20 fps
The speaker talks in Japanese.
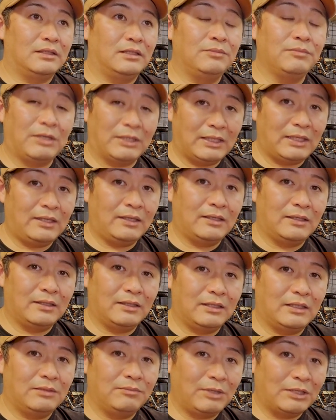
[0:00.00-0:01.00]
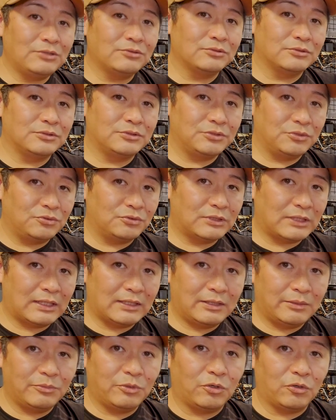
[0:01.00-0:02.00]
今ね今の状
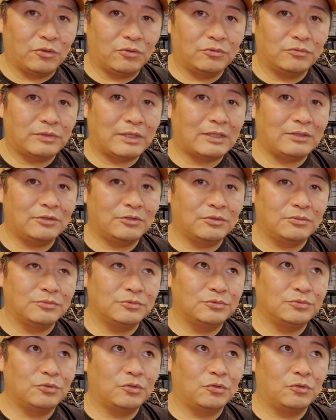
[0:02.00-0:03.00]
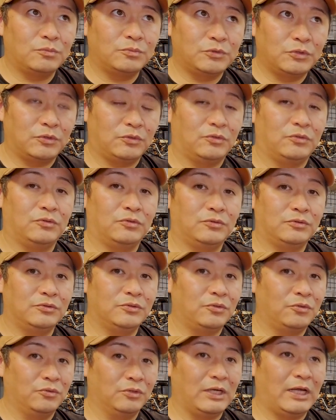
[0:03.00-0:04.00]
態でもファントム4プロ
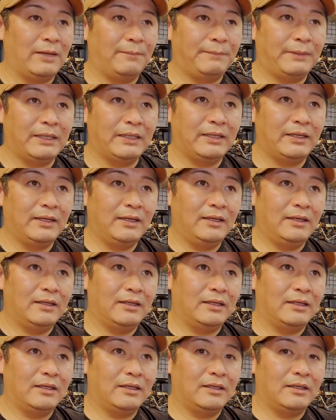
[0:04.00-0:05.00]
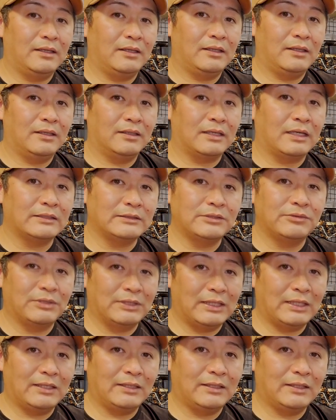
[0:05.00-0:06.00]
の方がやっぱり、えー、風
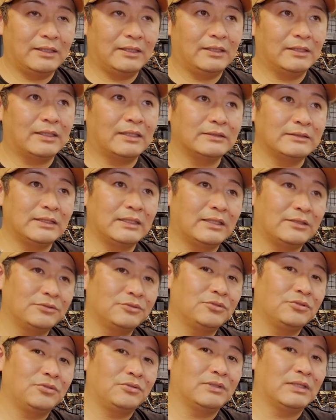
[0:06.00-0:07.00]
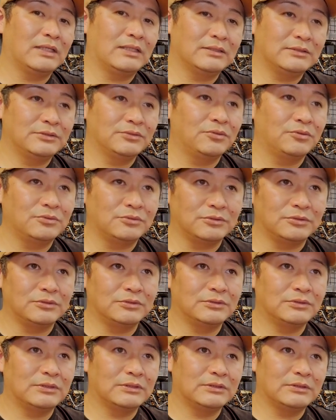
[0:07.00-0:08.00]
はね、えー、風がある時はすごく
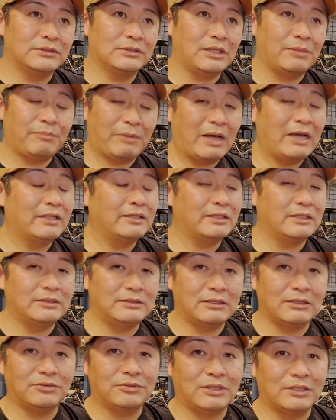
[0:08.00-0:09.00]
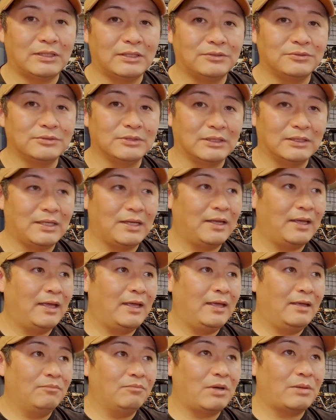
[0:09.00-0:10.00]
やっぱ安定してくれてるんでね
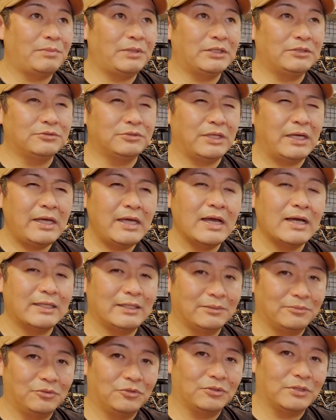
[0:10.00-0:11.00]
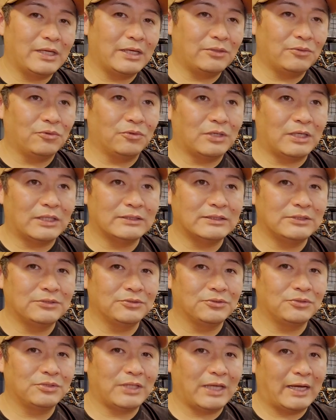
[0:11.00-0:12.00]
マビックエアでも結構風
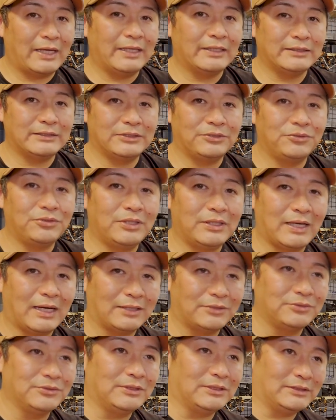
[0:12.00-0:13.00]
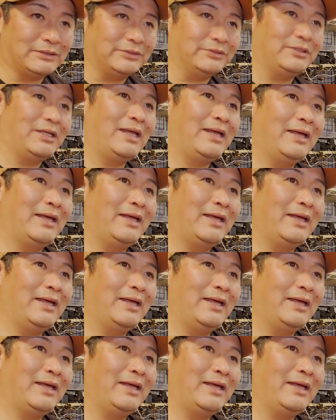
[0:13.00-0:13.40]
の時怪しい時があるんです。